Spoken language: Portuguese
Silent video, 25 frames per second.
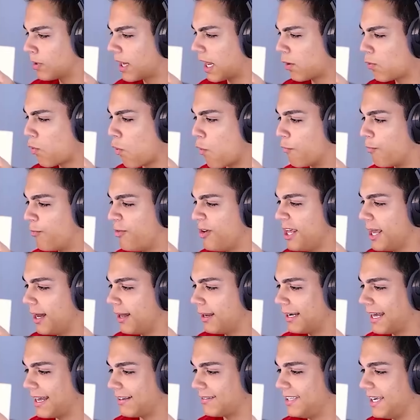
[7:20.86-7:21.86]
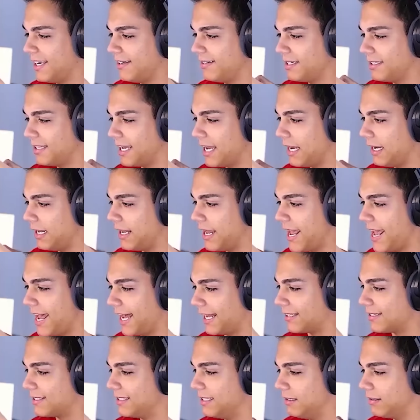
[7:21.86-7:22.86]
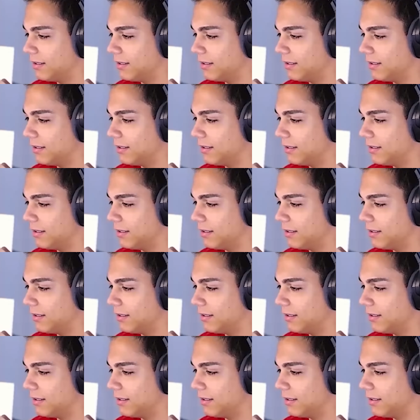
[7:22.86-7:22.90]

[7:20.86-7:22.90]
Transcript: o cara confia na ciência dele, é assim,